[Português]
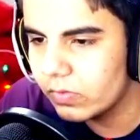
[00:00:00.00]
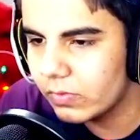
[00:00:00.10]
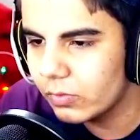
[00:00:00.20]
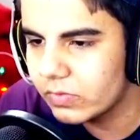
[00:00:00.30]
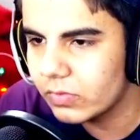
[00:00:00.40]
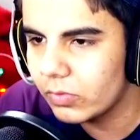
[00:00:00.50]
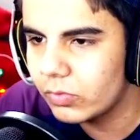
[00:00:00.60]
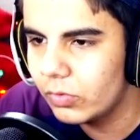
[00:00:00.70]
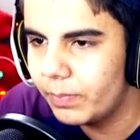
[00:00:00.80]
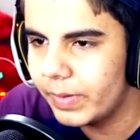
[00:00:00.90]
dos Stone
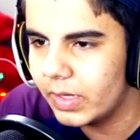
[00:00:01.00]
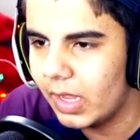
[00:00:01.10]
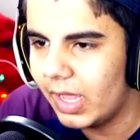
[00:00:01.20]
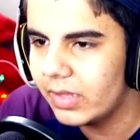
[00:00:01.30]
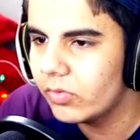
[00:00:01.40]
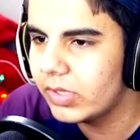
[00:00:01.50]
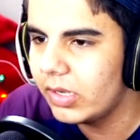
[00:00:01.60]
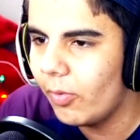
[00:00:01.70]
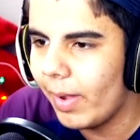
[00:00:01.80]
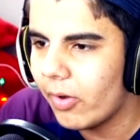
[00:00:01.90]
Trooper. Ah, não tem
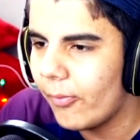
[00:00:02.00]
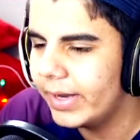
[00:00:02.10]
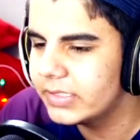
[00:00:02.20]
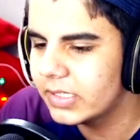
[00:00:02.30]
nenhuma quest